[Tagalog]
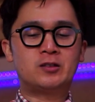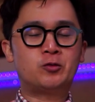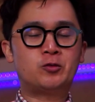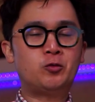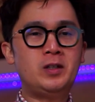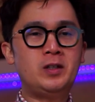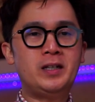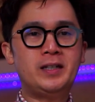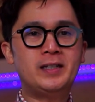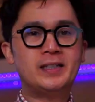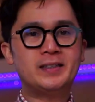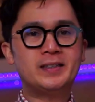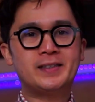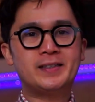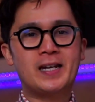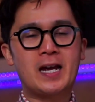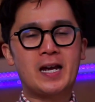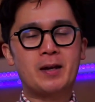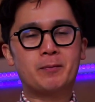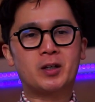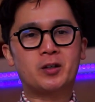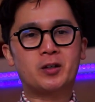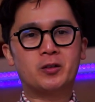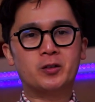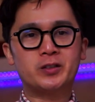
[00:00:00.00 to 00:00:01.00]
At tulad ng
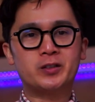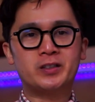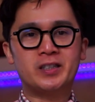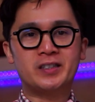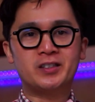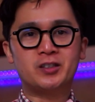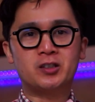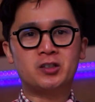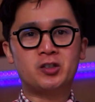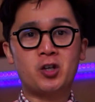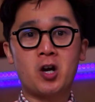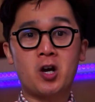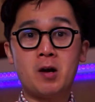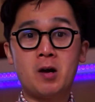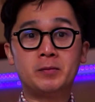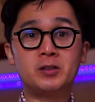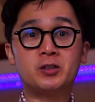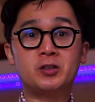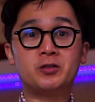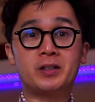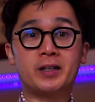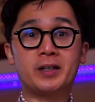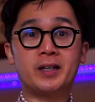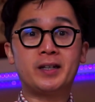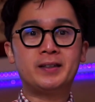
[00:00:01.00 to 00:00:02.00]
sinabi ko, sa
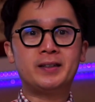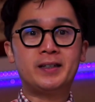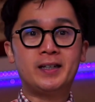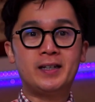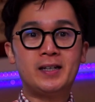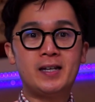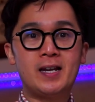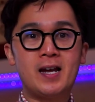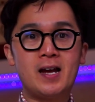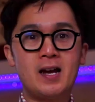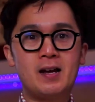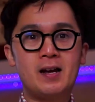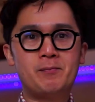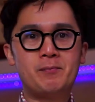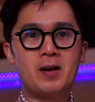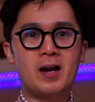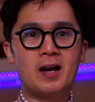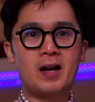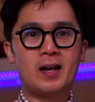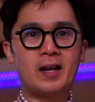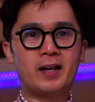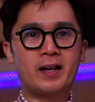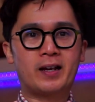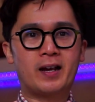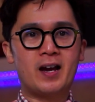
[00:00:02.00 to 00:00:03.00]
geometry, hindi lang
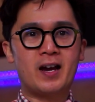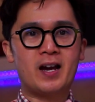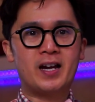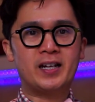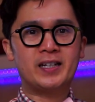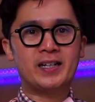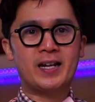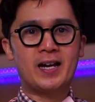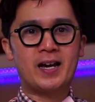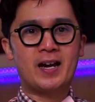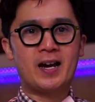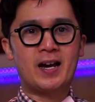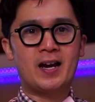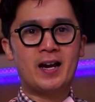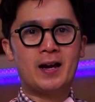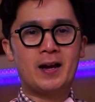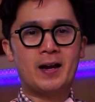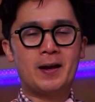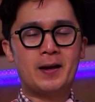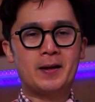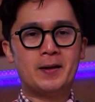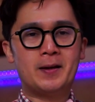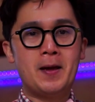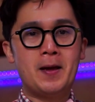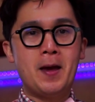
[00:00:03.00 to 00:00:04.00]
mahalaga na
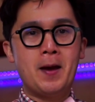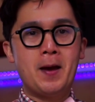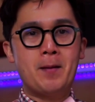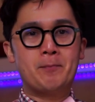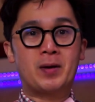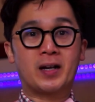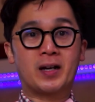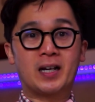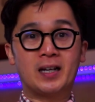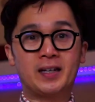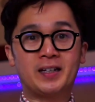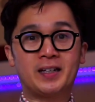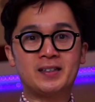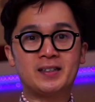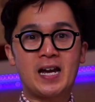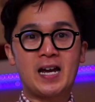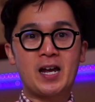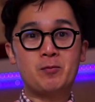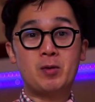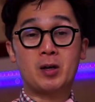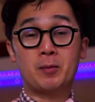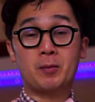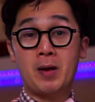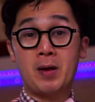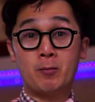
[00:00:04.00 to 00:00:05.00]
magaling
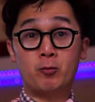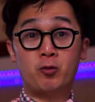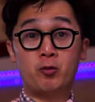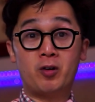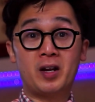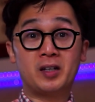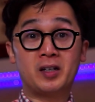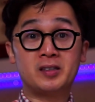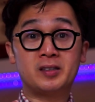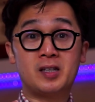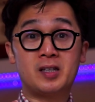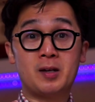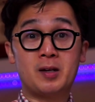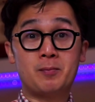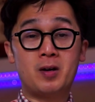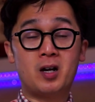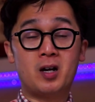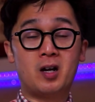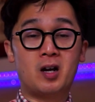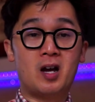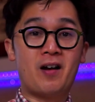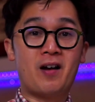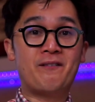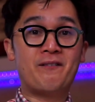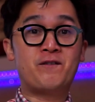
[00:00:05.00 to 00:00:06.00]
tayo mag-memorize ng
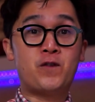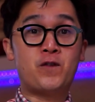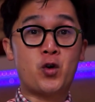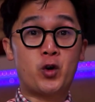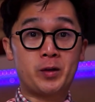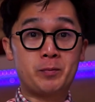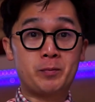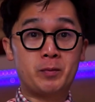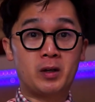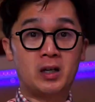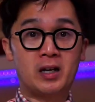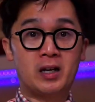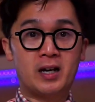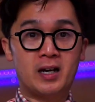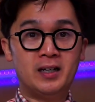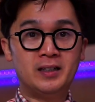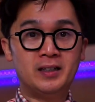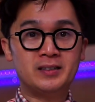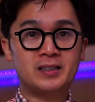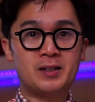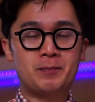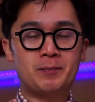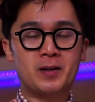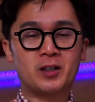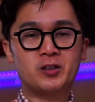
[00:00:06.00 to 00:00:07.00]
mga formula
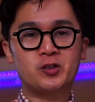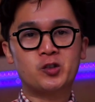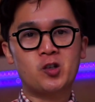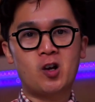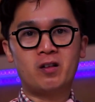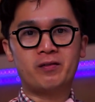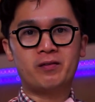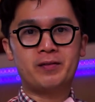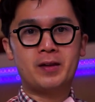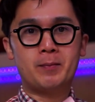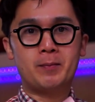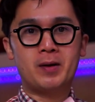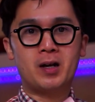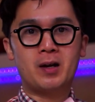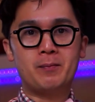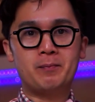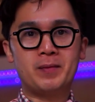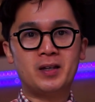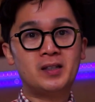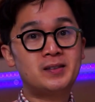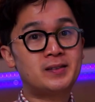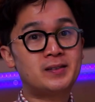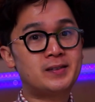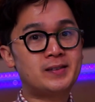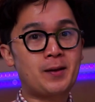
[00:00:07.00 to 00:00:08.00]
sa pag-solve ng mga
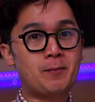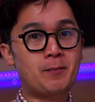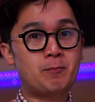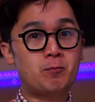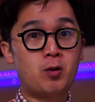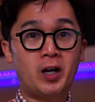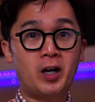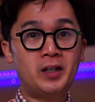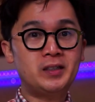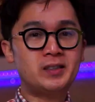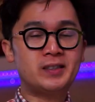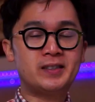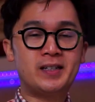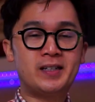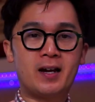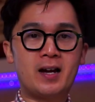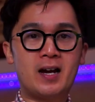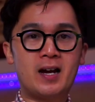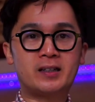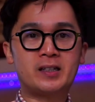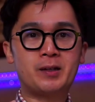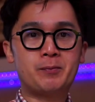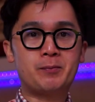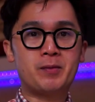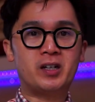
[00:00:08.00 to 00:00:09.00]
missing parts ng
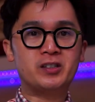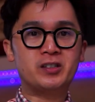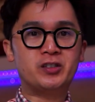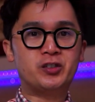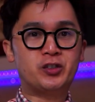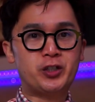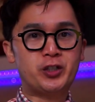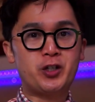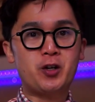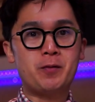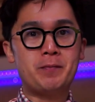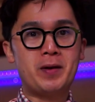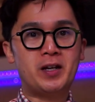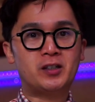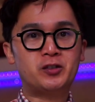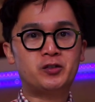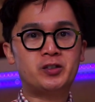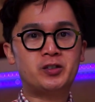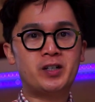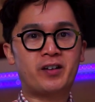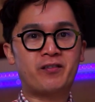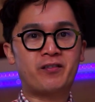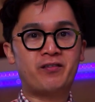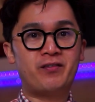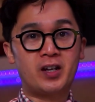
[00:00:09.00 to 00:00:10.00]
ating mga
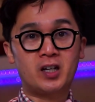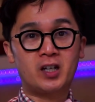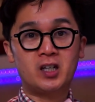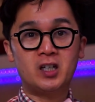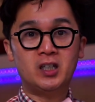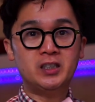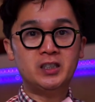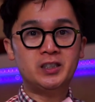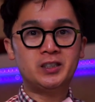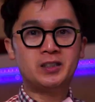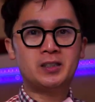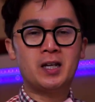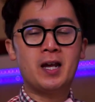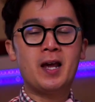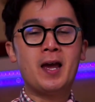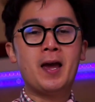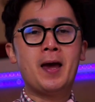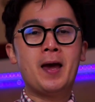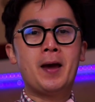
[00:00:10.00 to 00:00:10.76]
geometric figures.